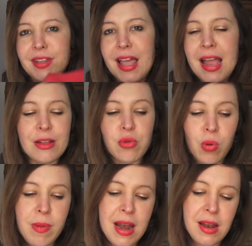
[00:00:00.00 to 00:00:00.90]
elle est
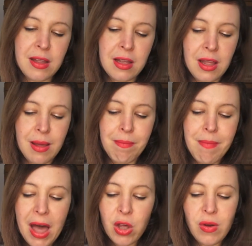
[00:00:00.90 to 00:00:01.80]
trop belle.
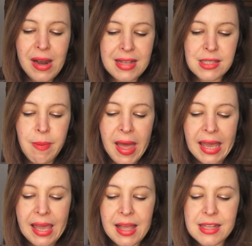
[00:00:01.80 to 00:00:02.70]
Marcolas
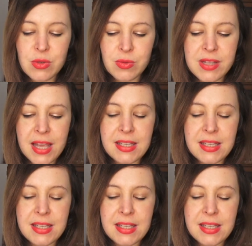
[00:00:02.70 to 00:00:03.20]
Paris Création taille